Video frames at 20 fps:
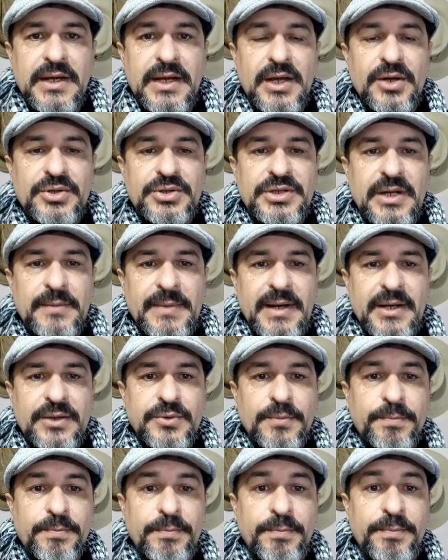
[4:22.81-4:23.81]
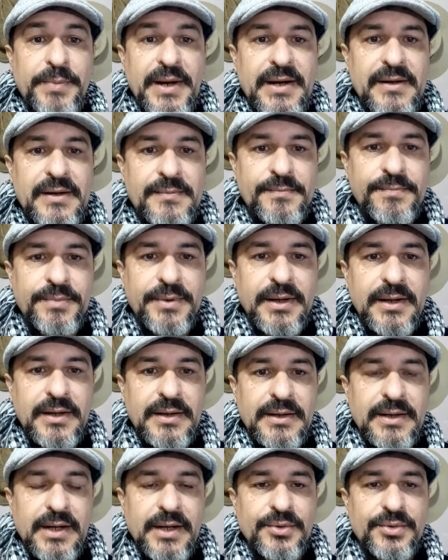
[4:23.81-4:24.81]
é o chamado
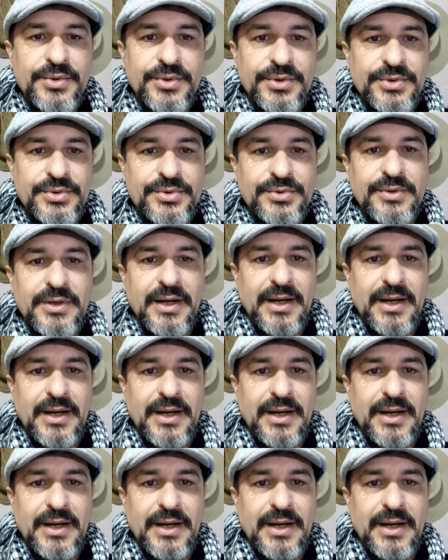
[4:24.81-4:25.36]
Pampa Gaúcho.